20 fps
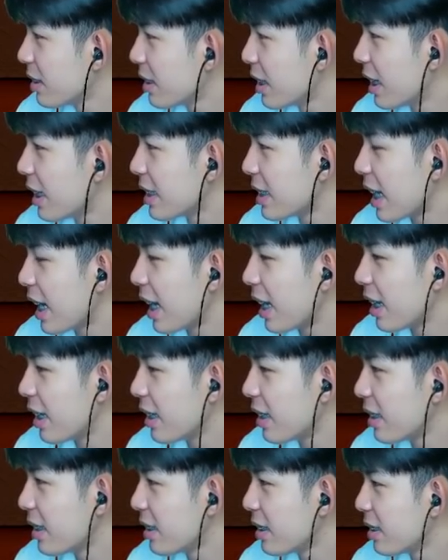ใช่ผมดู
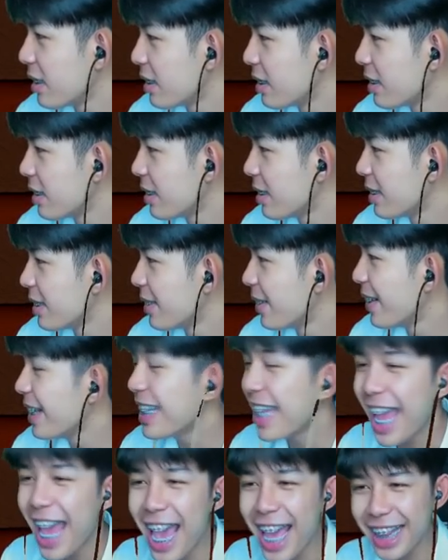ทุกคลิปนะเฮ้ย
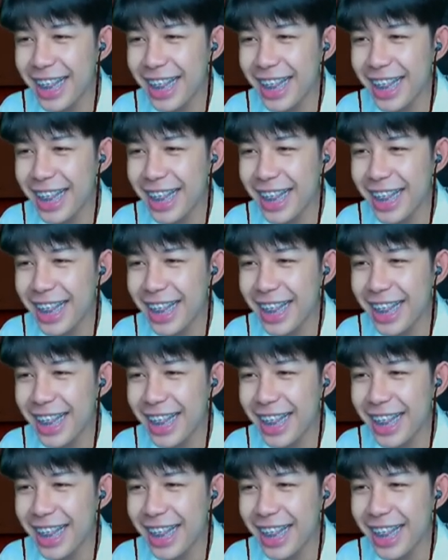เย็ด